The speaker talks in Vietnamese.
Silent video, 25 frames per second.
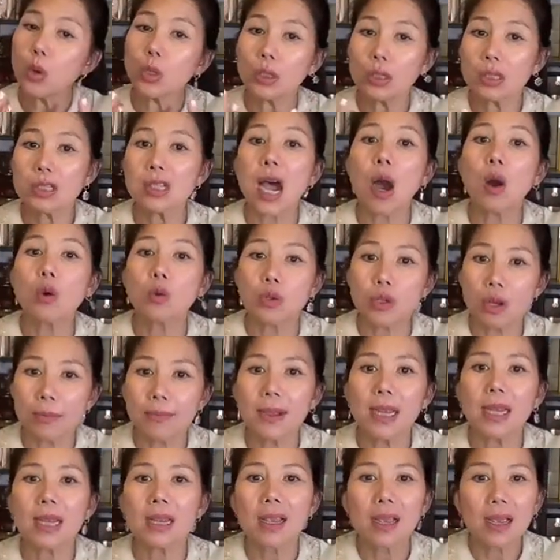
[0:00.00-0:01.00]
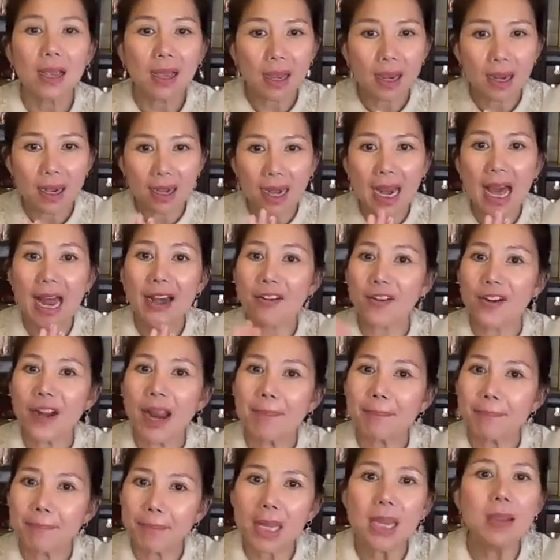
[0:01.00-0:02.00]
hút dầu cho mình là
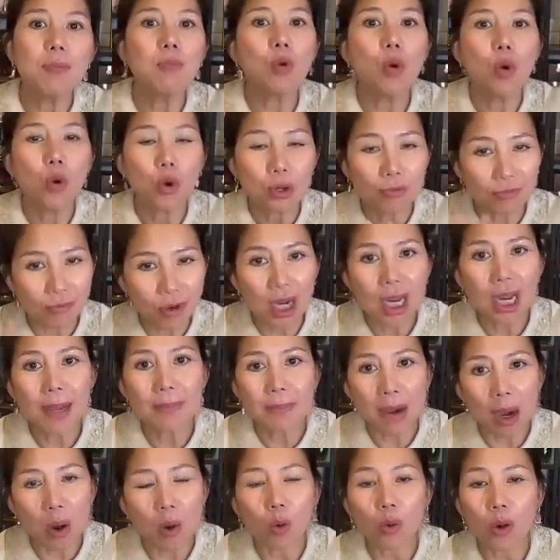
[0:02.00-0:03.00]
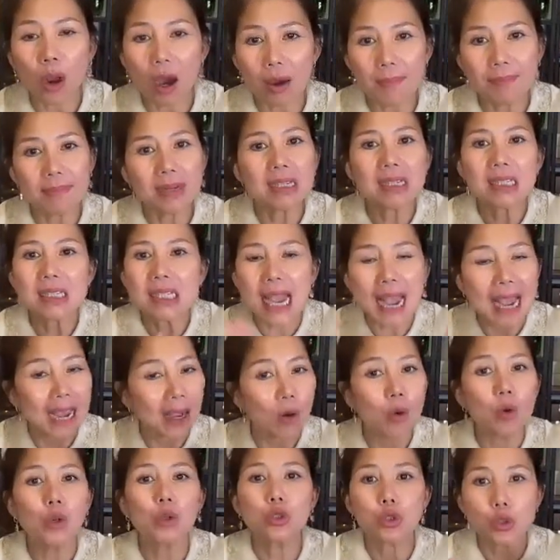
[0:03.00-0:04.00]
nó nằm im luôn với cái màu đó mình
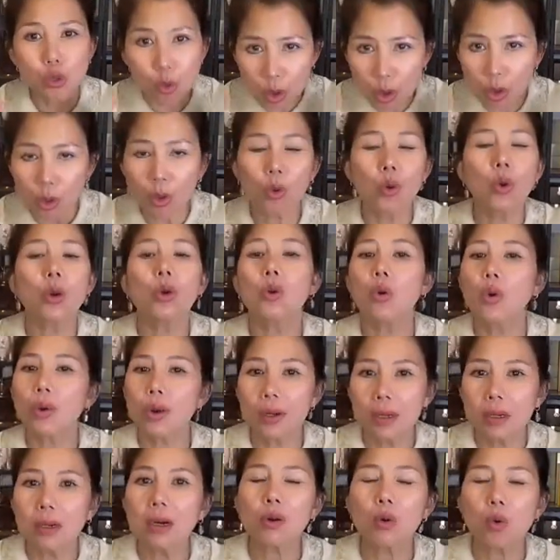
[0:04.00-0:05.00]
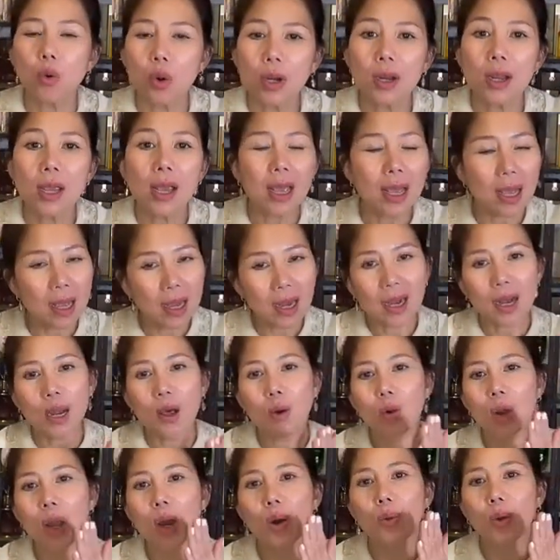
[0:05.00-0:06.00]
xài luôn suốt luôn luôn được luôn
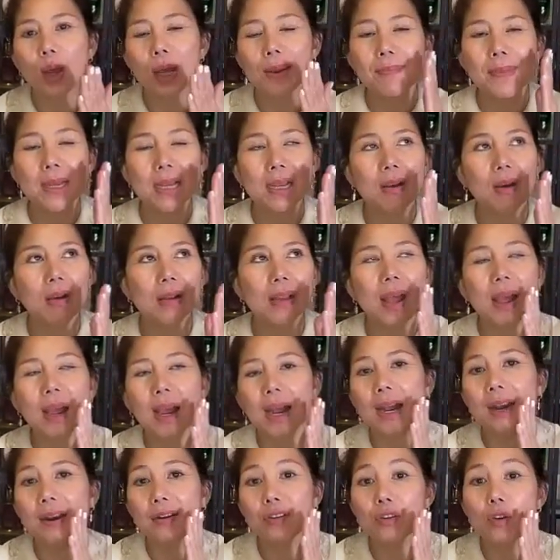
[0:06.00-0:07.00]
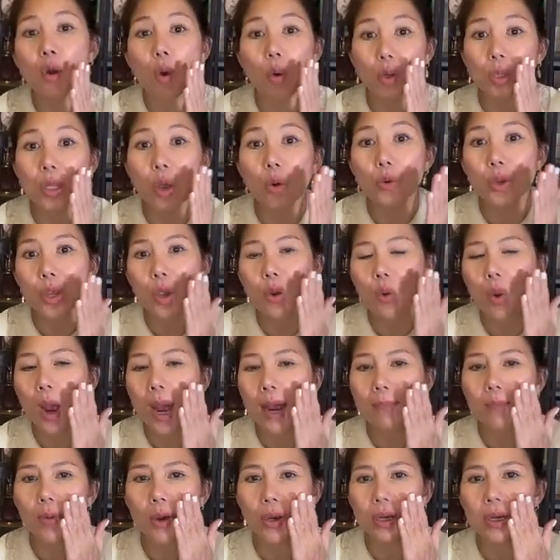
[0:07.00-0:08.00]
lâu lâu cái mình có thể là nó đổ dầu
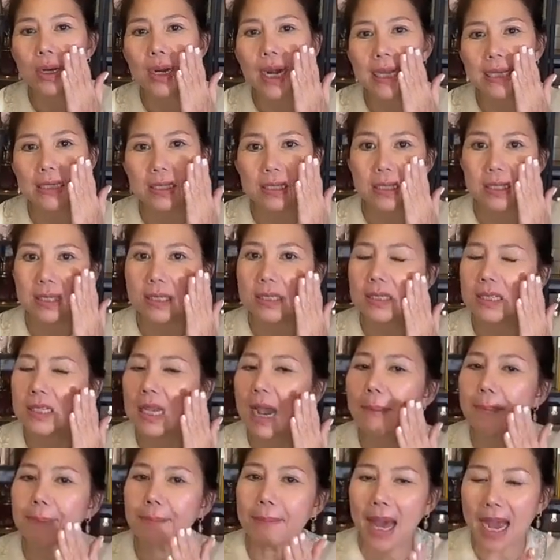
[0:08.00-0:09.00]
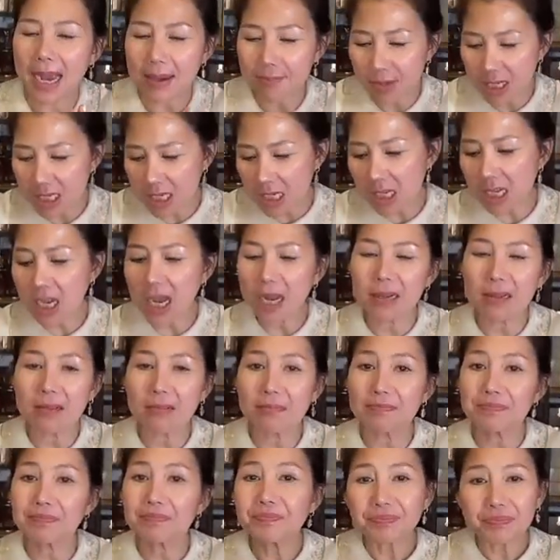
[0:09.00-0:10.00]
nhiều quá mọi người lại chậm lại mình chỉ
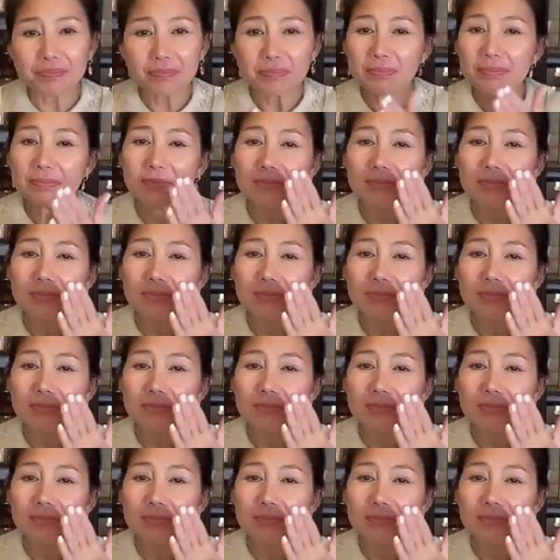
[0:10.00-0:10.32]
cần